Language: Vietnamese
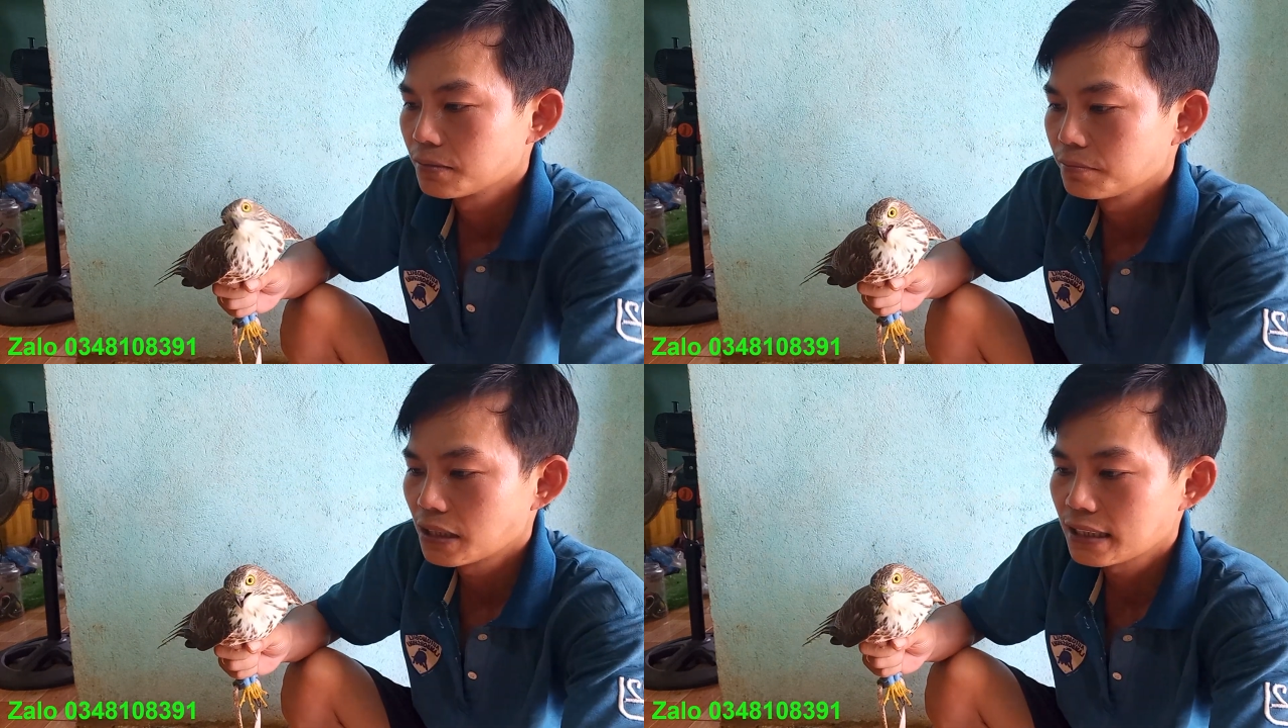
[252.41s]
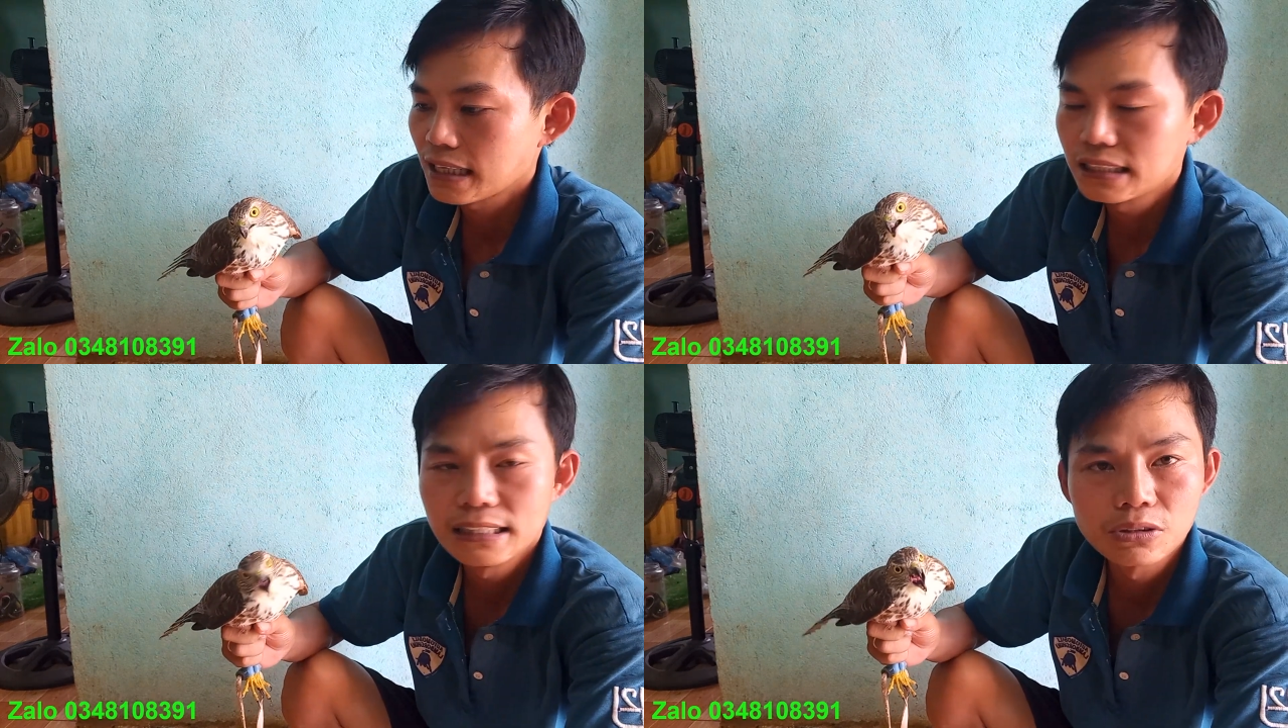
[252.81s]
mất
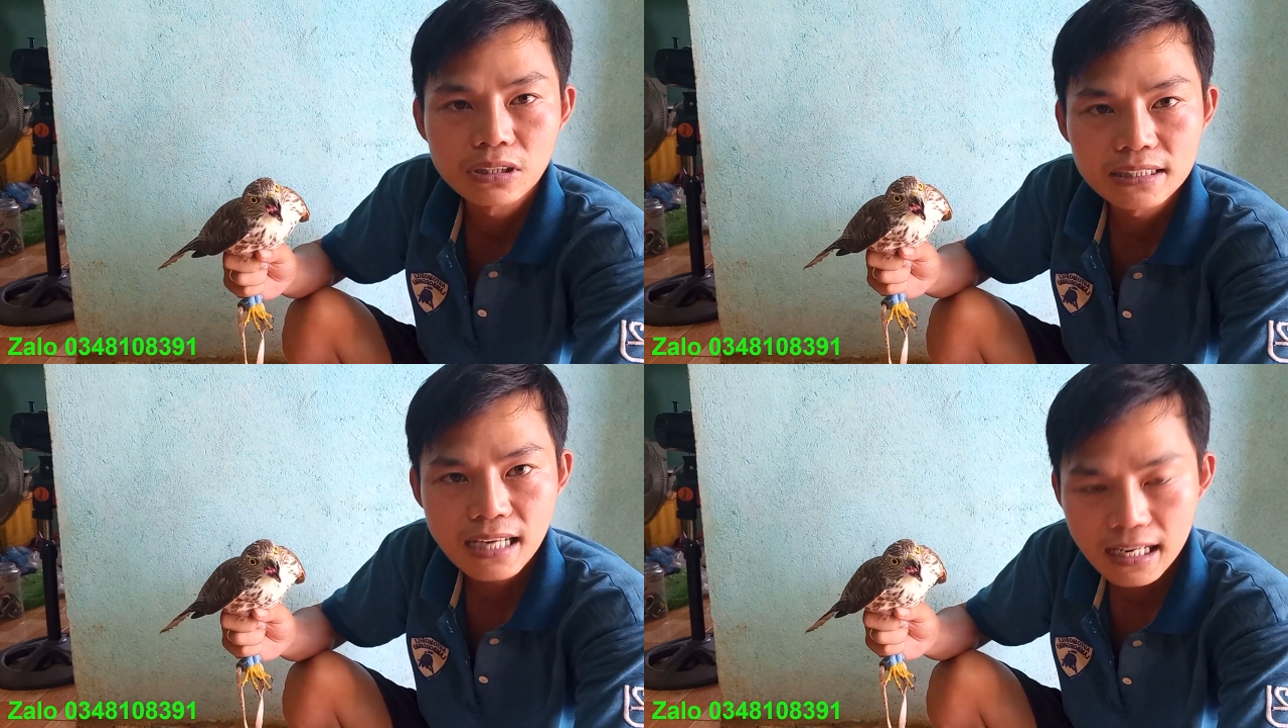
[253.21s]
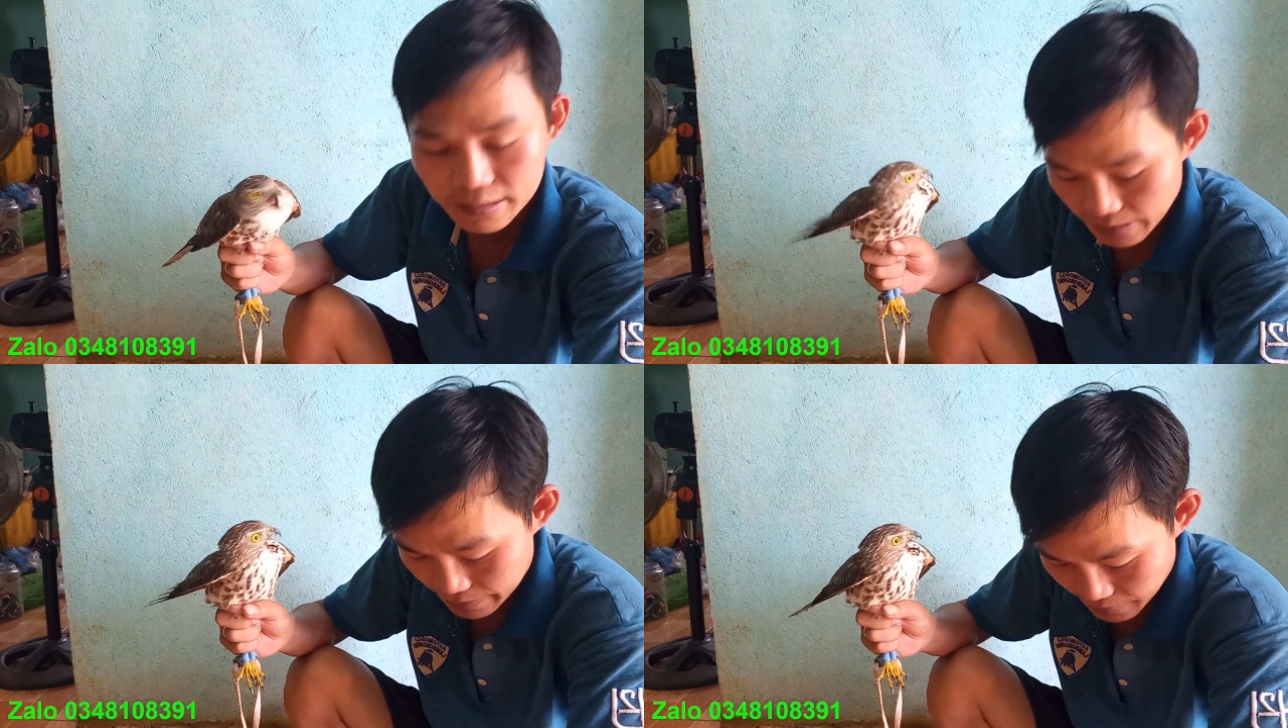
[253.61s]
khá là nhiều thời gian
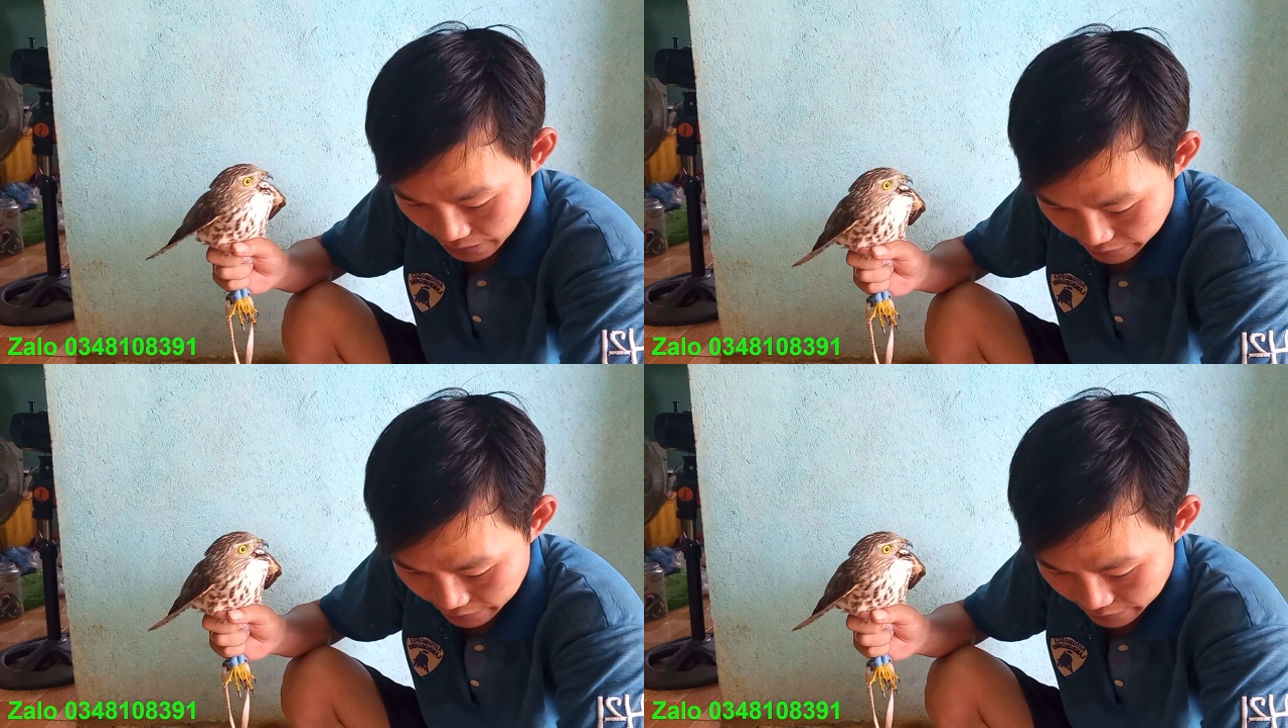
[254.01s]
các bạn, mất